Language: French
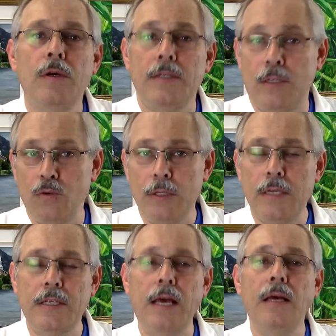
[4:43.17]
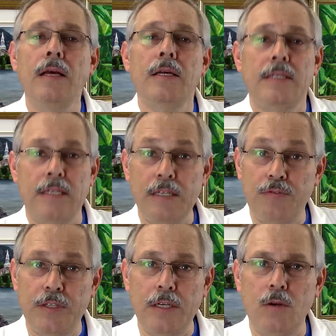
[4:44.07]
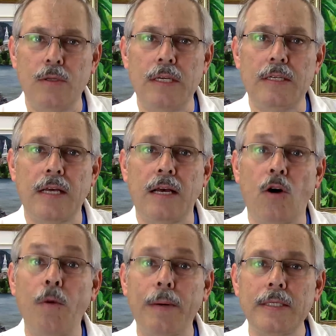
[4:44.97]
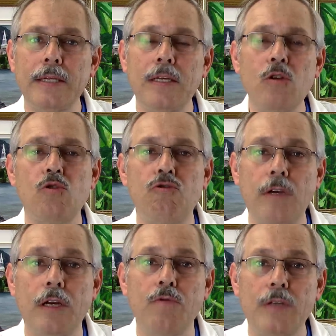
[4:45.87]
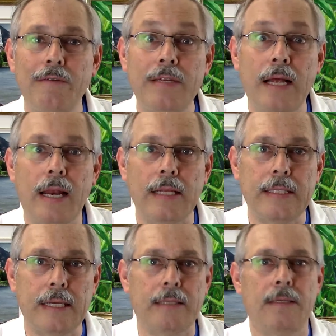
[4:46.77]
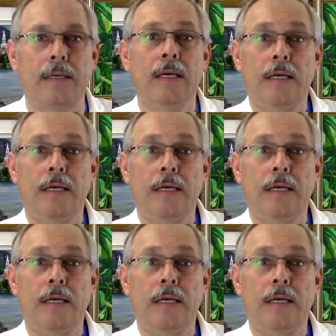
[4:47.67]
C'est du dessin, c'est difficile le dessin. représenter un sujet que vous avez dans la tête.